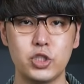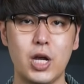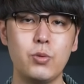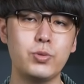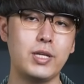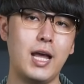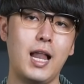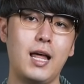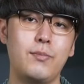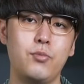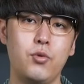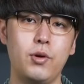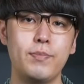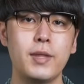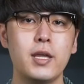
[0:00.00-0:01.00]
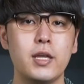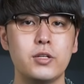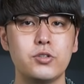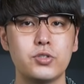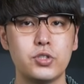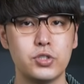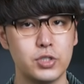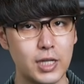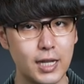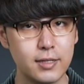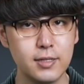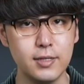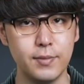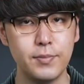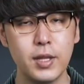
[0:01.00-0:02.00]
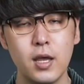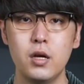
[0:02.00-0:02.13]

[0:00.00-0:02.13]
沙地阿拉伯，也就是沙特。